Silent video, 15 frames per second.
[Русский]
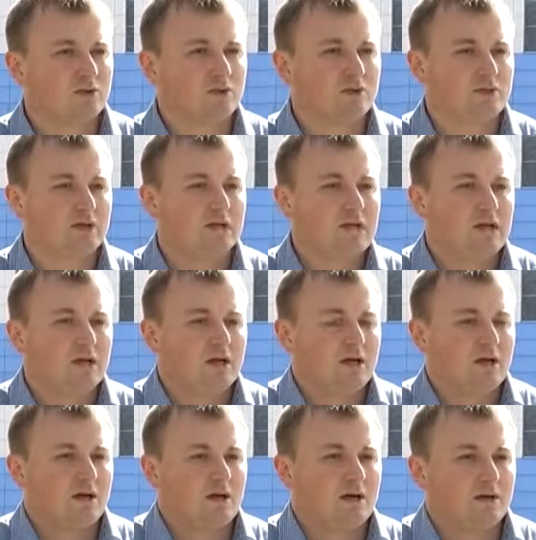То есть
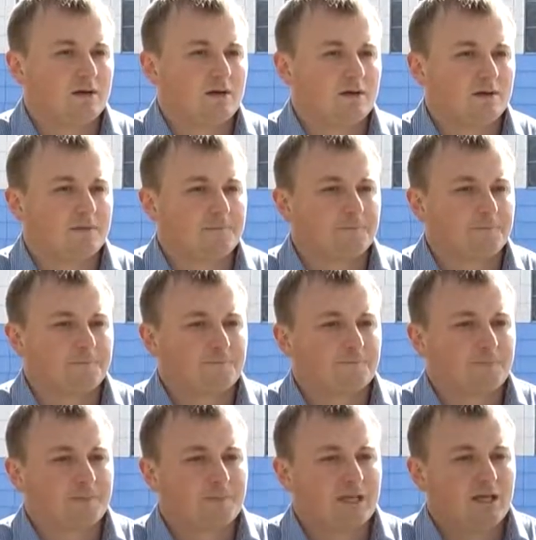эм,
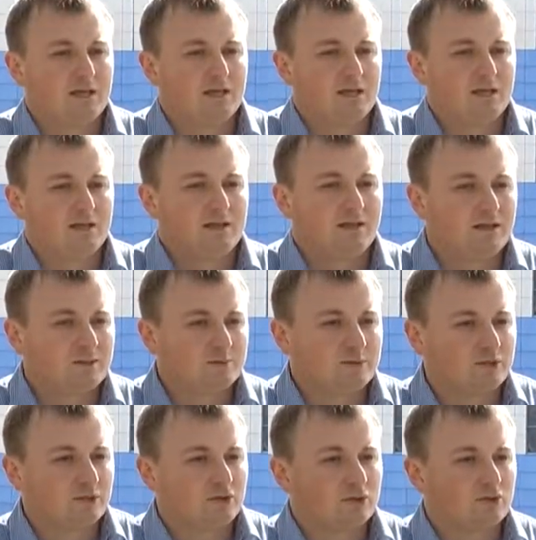дать
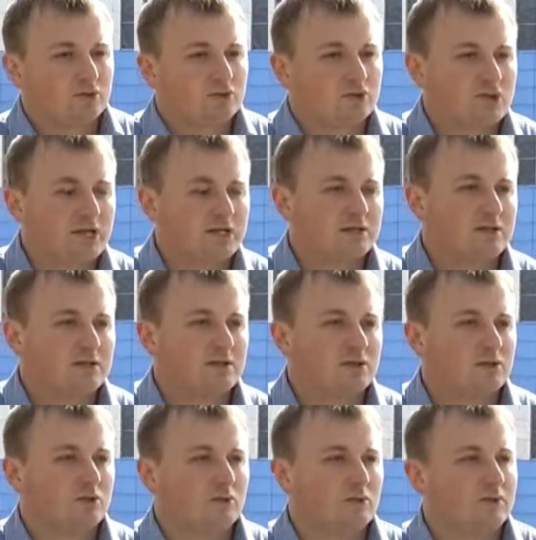молодежи тот шанс,
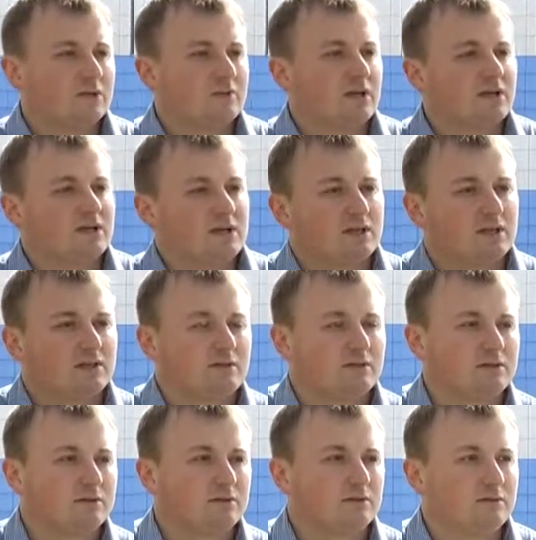чтобы они могли себя
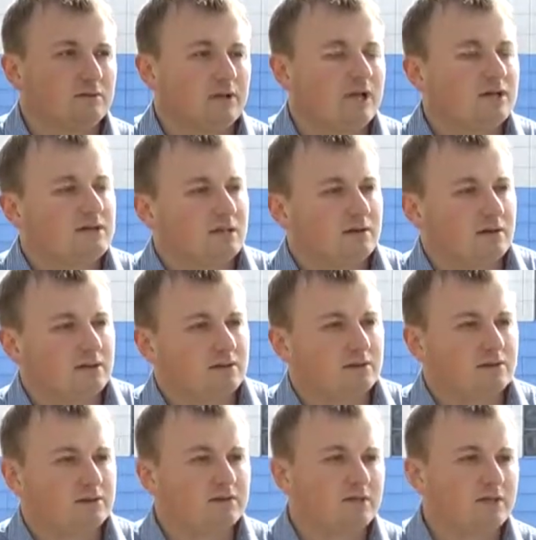реализовать,
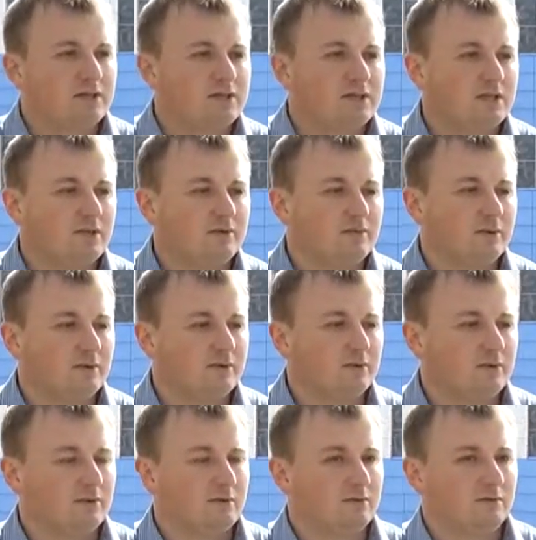свои идеи
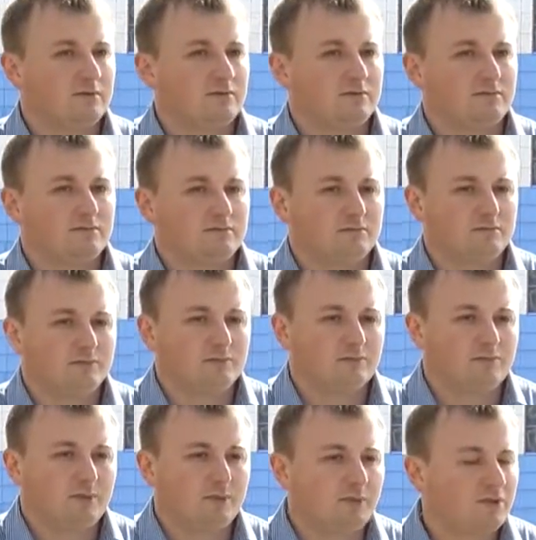э,
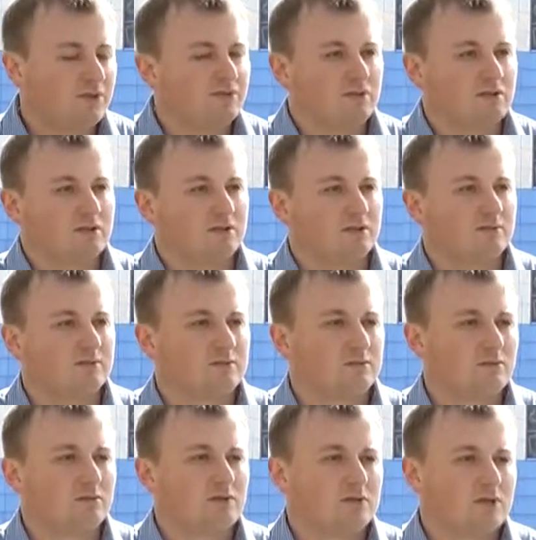применить в жизни.
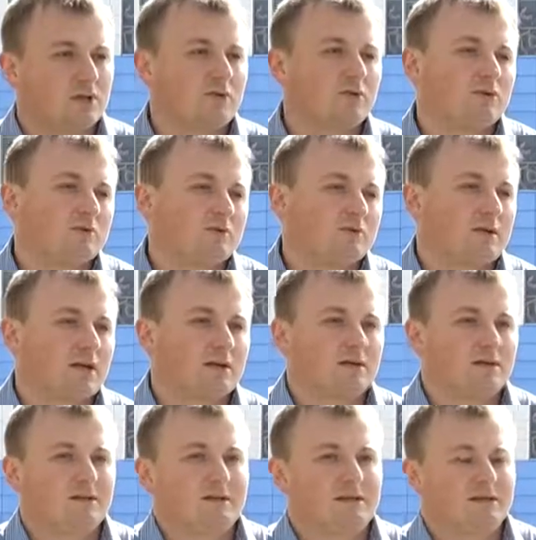То есть такой, как
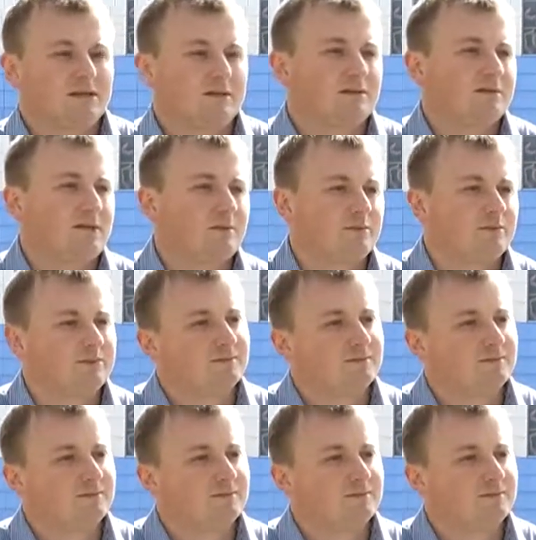стартап.